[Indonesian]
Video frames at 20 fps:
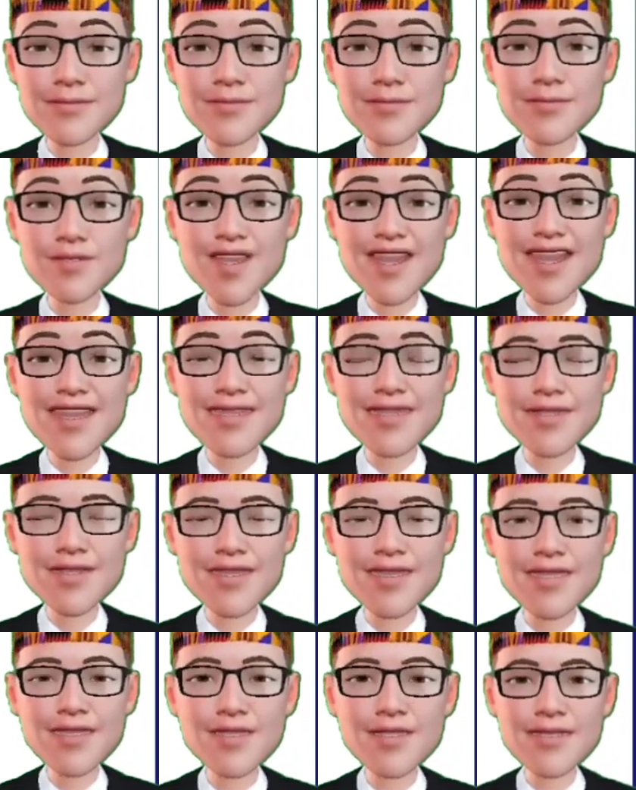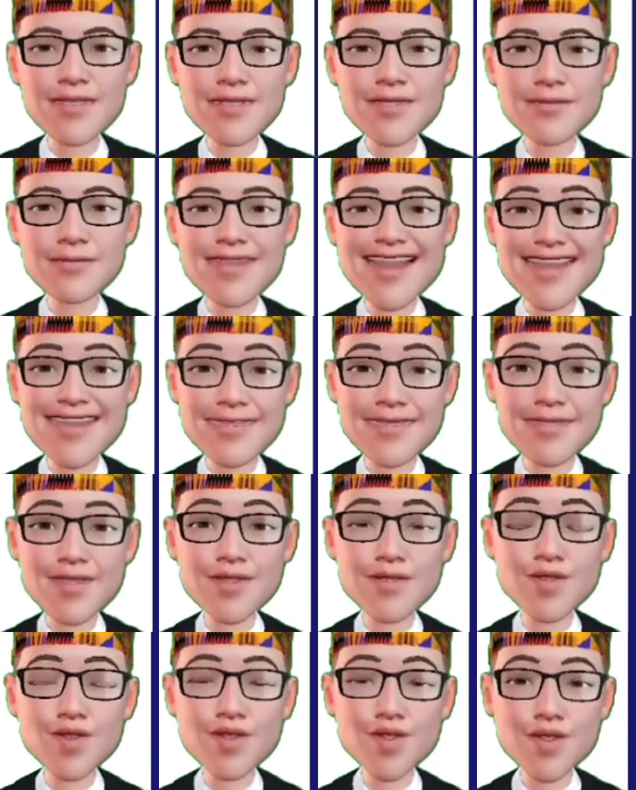santun dan
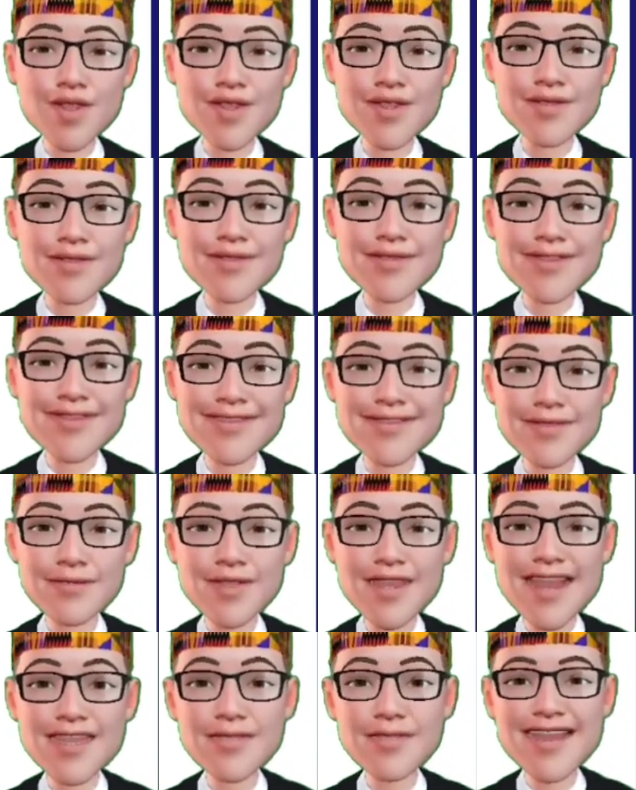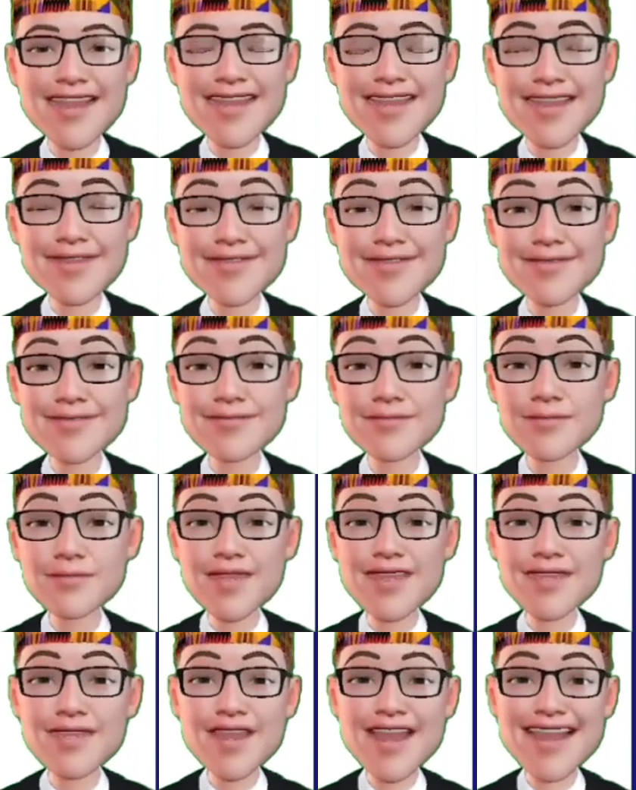menghormati kepada
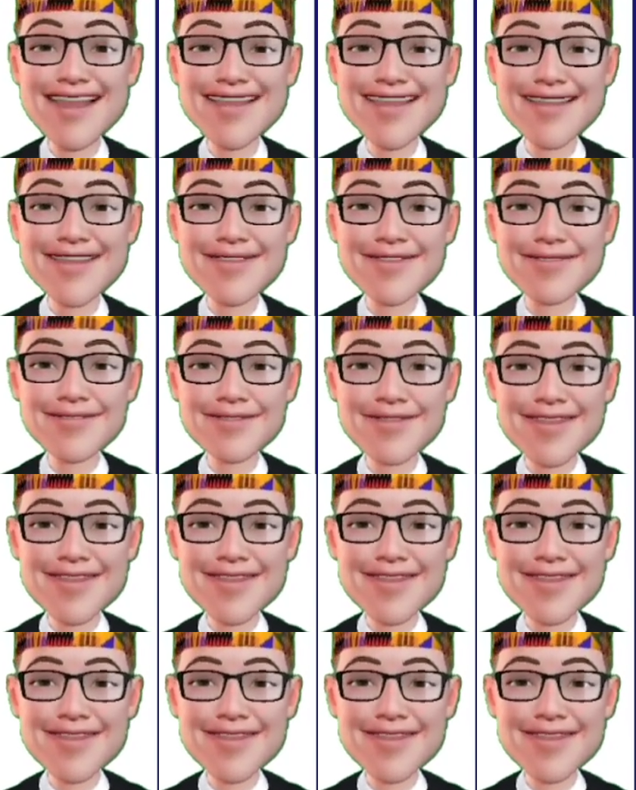teman.